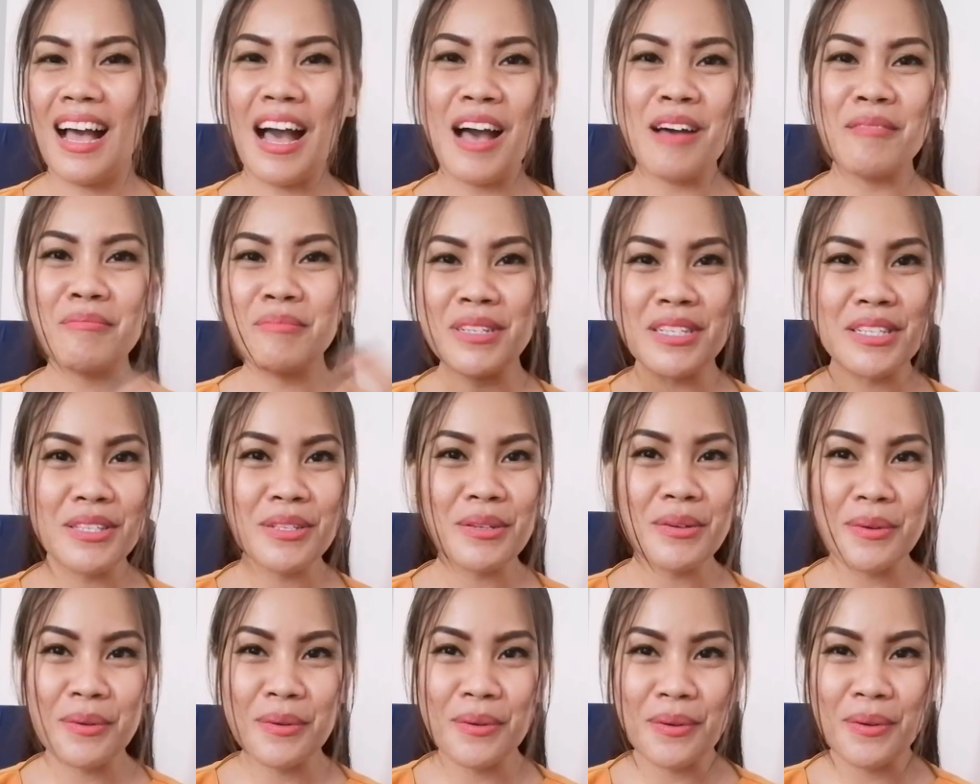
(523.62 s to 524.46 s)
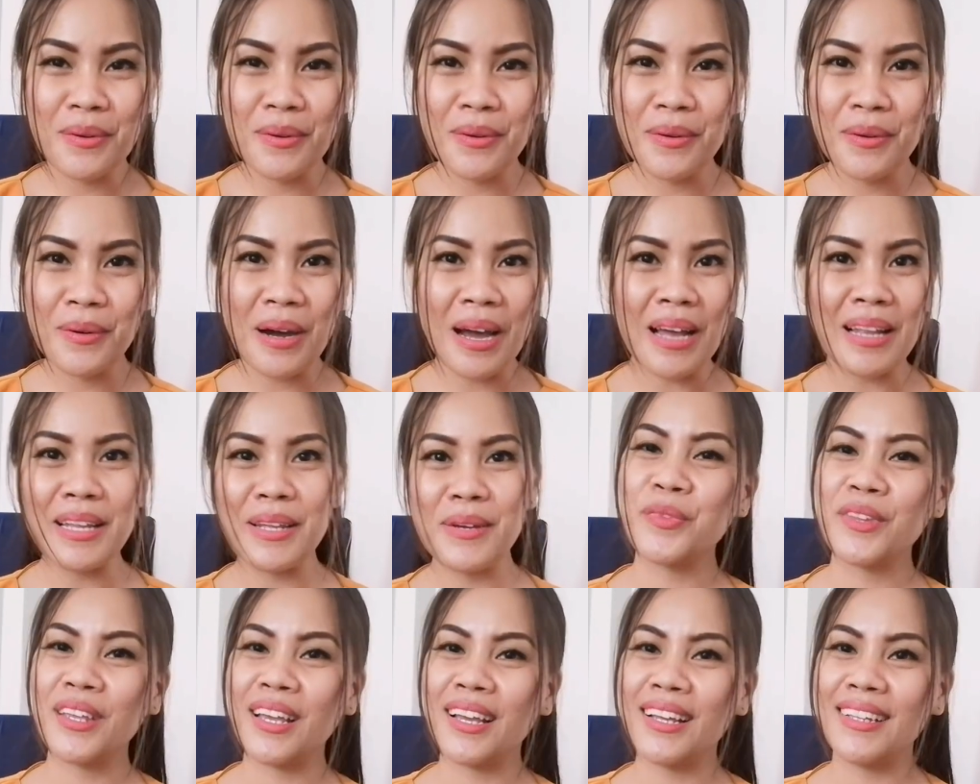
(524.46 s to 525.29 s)
hobbies ko,
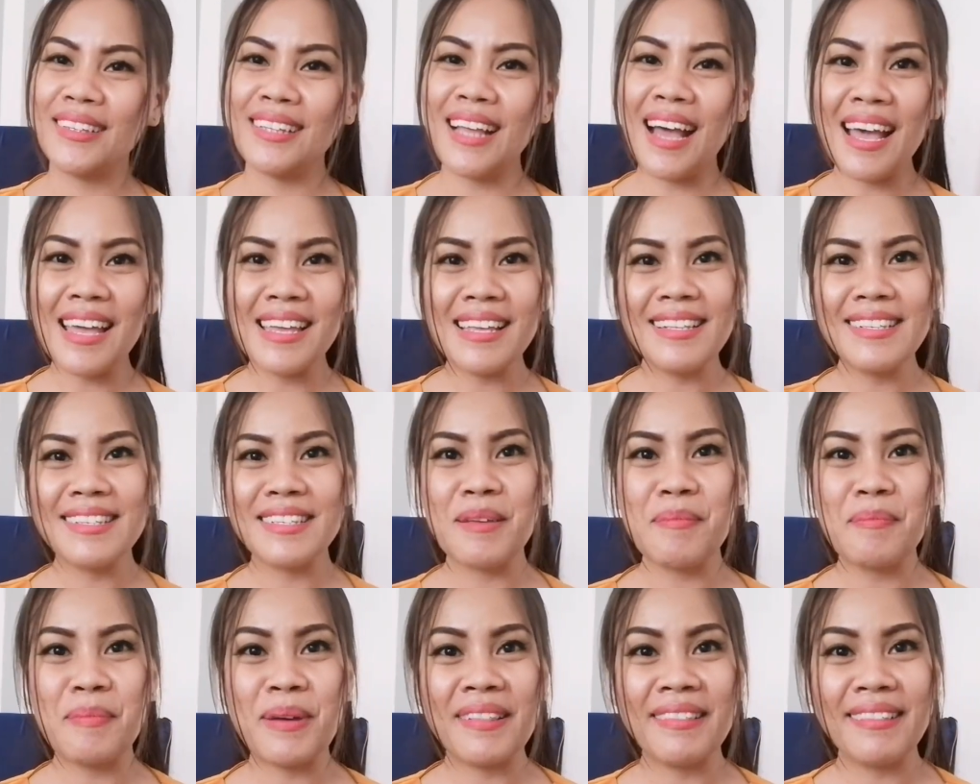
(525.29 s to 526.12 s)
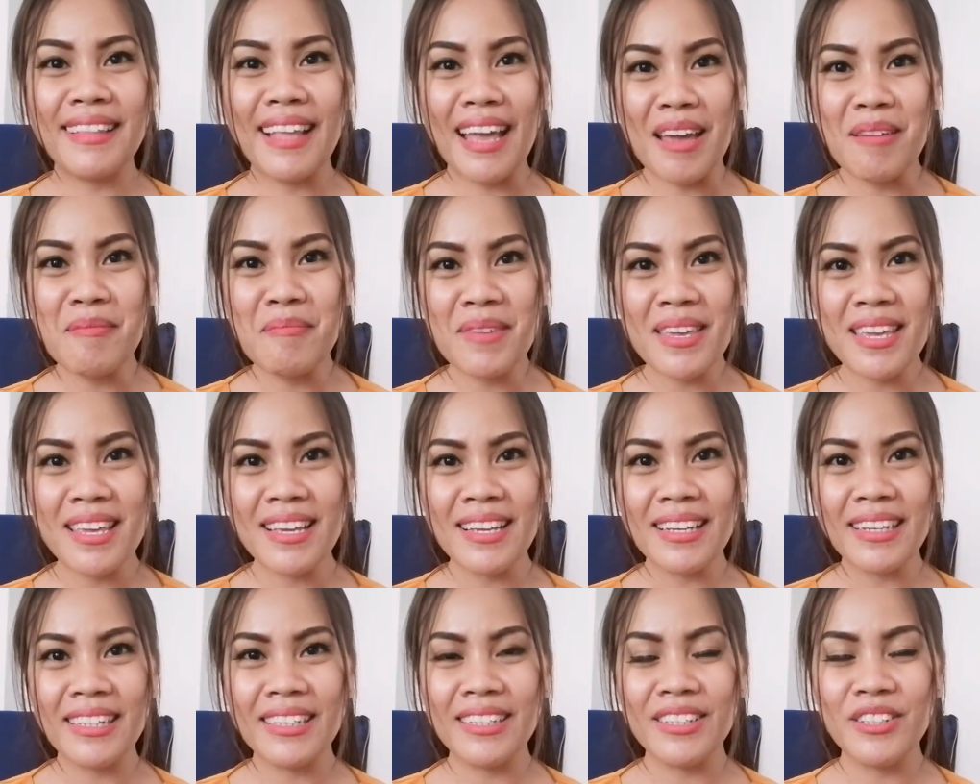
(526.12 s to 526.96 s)
aliw. Dahil sa
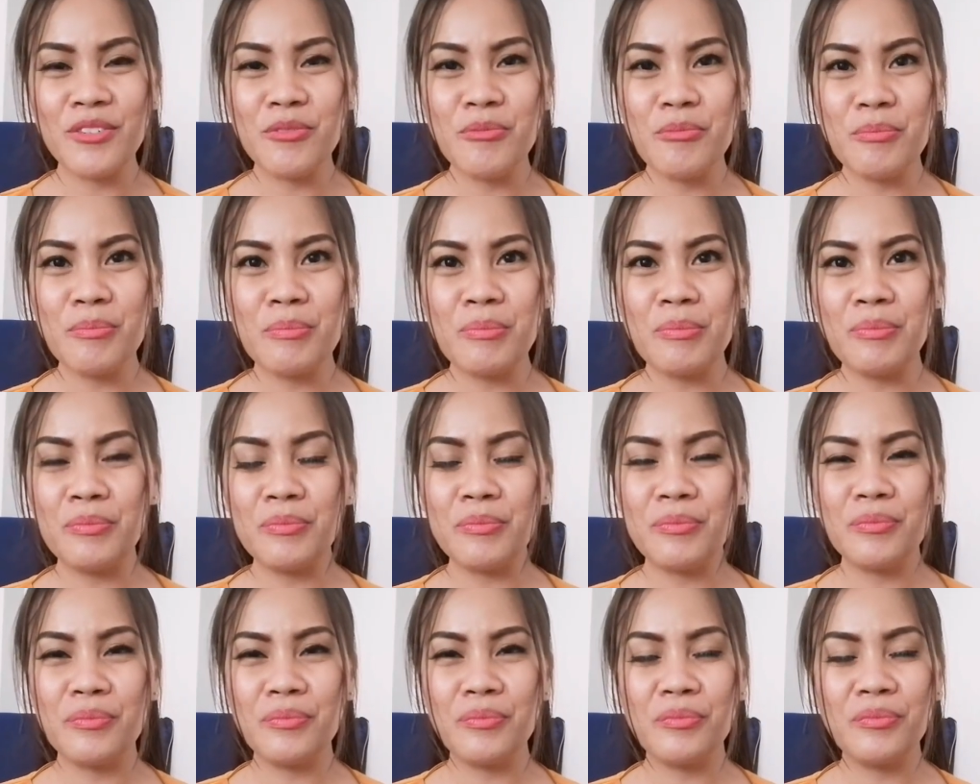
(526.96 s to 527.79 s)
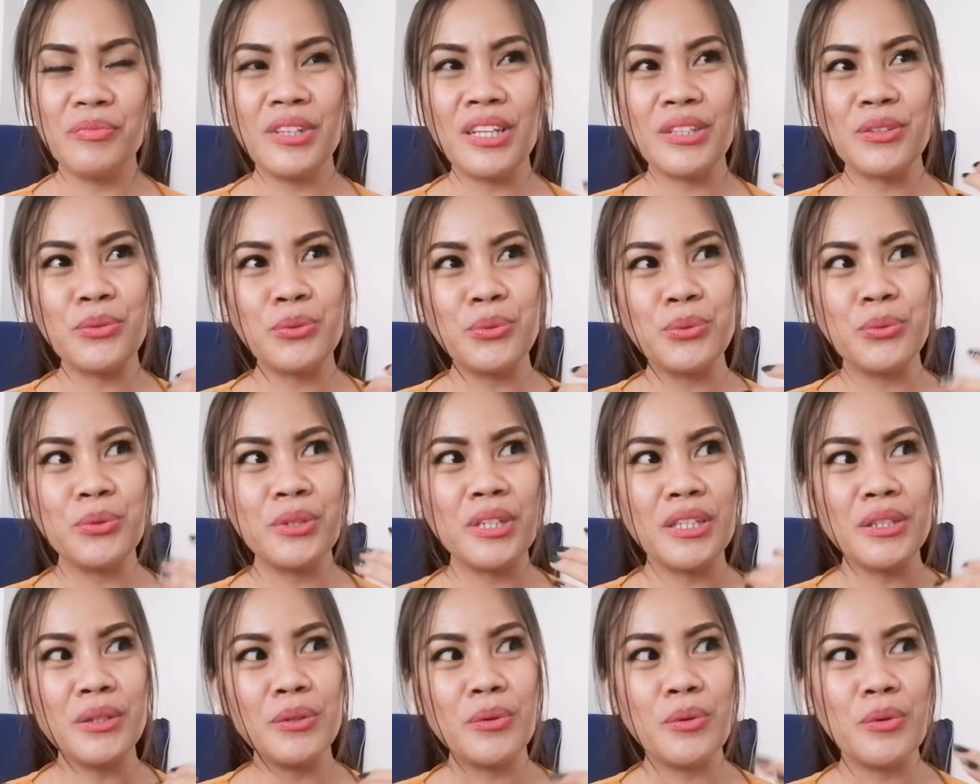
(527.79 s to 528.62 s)
pandemic, yung
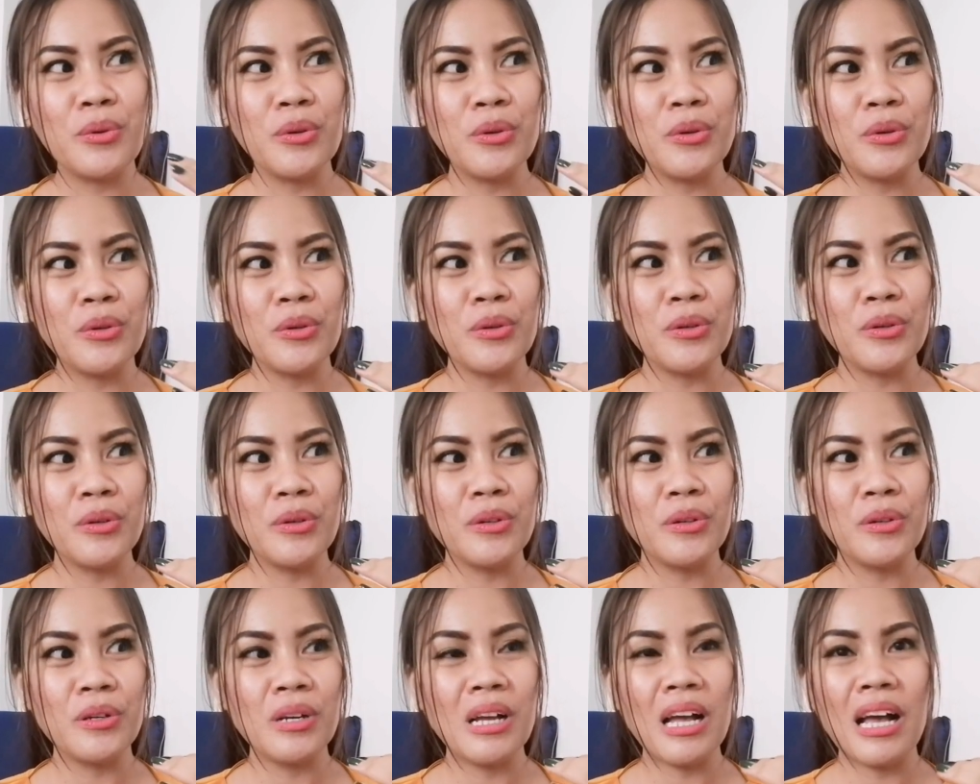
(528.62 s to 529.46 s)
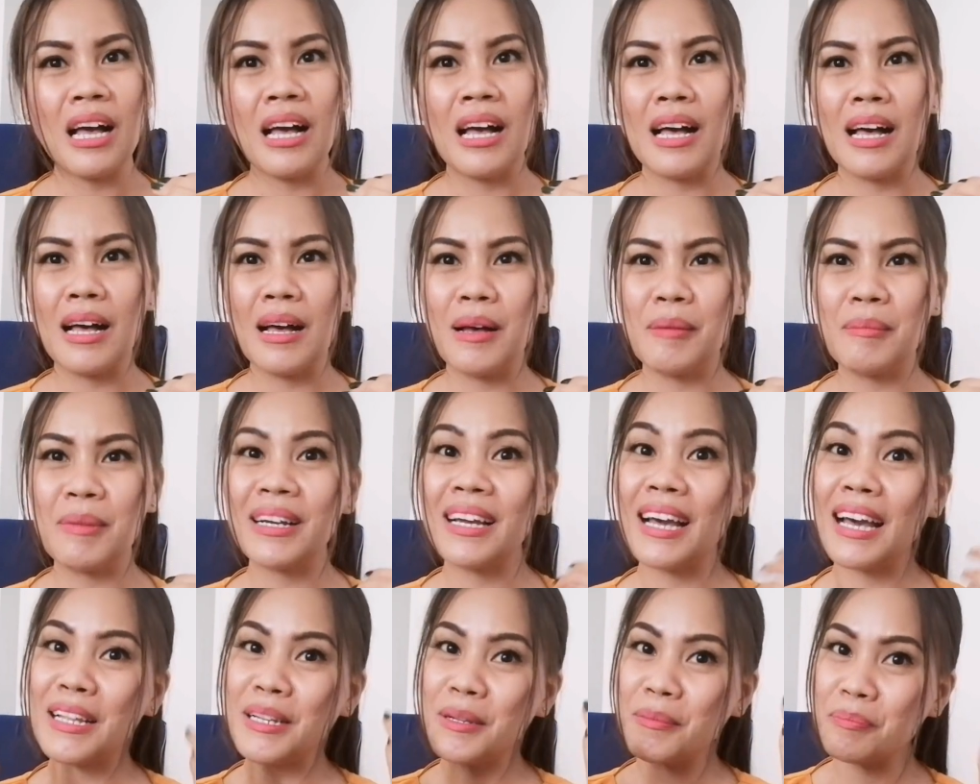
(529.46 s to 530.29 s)
natutunan kong uh,
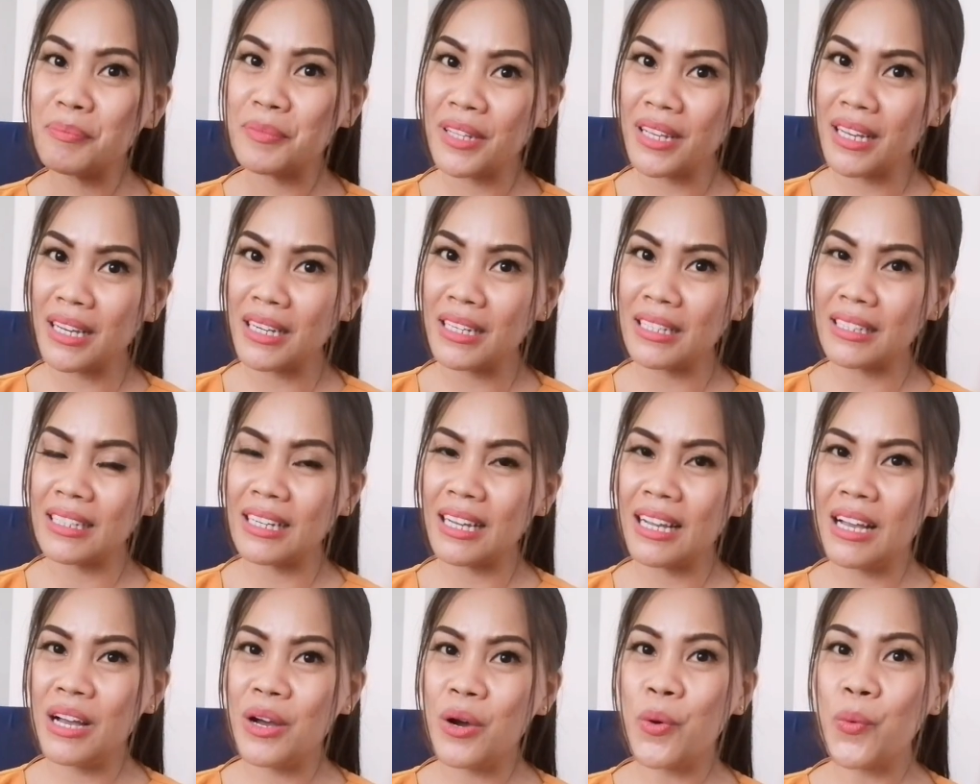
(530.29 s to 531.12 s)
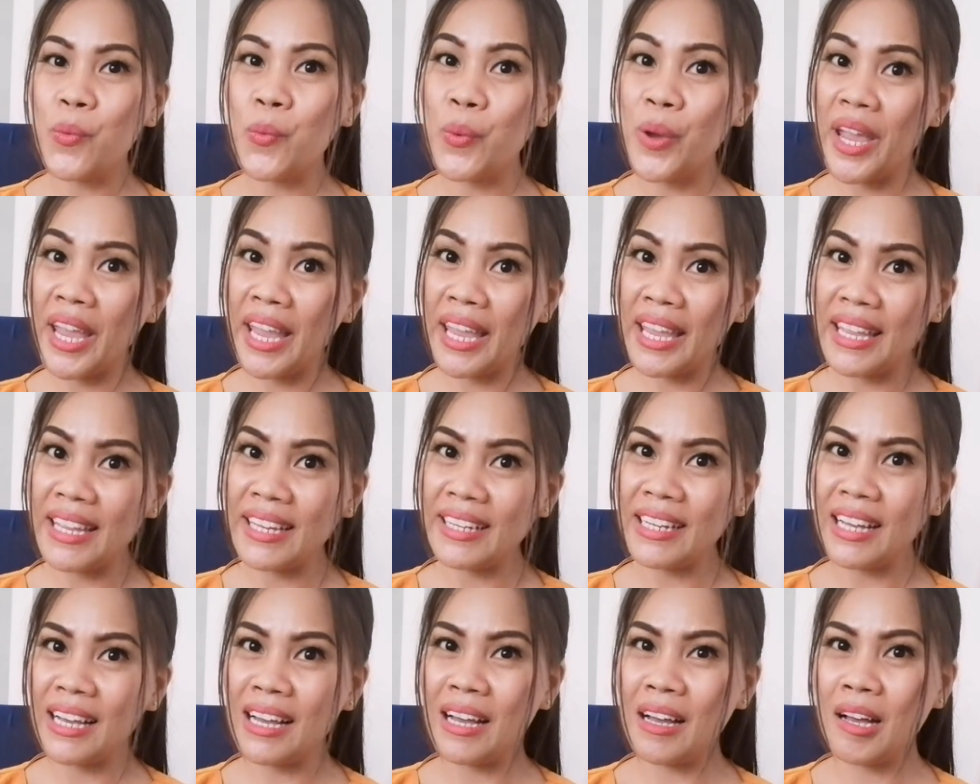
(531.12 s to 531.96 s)
maghanap ng
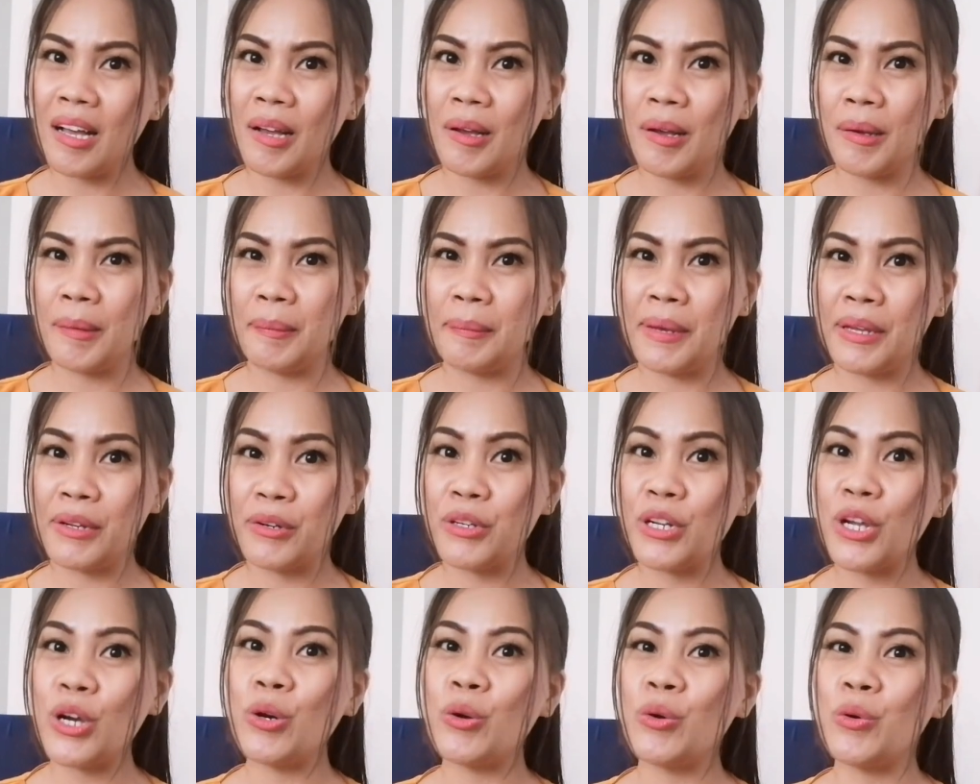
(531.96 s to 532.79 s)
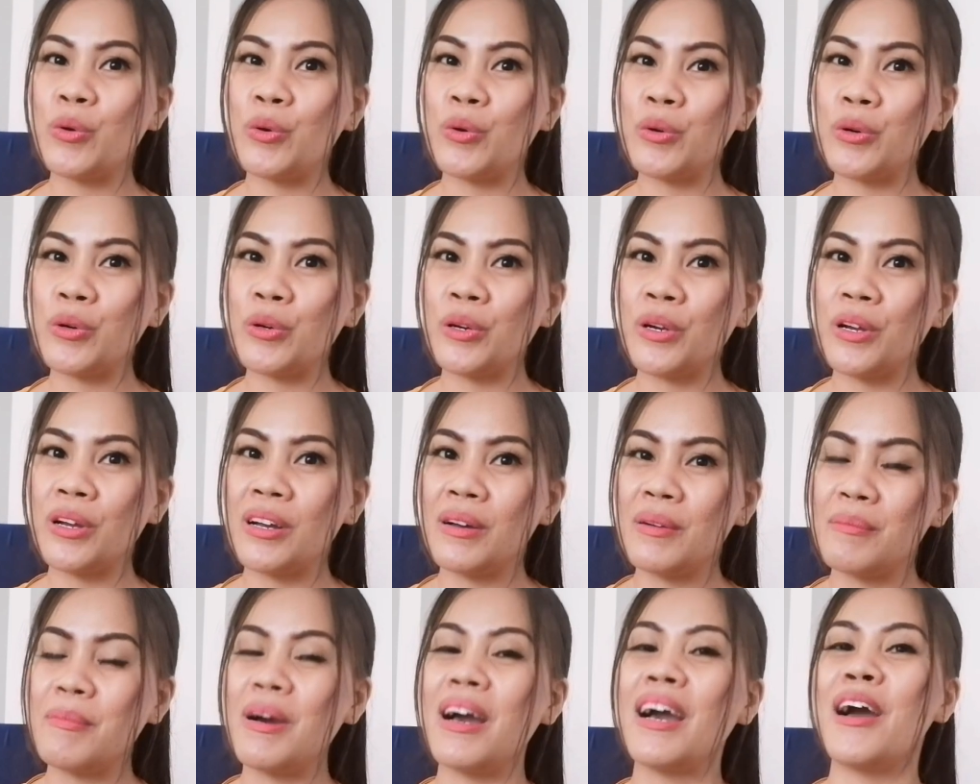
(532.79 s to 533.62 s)
way na meron akong
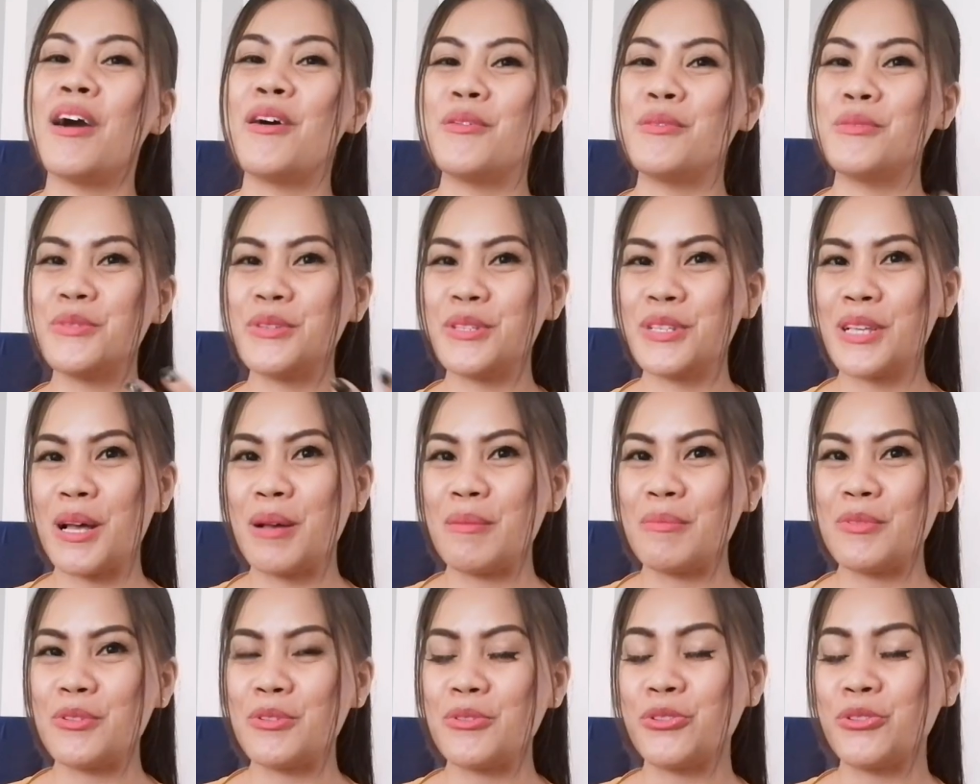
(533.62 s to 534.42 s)
makausap.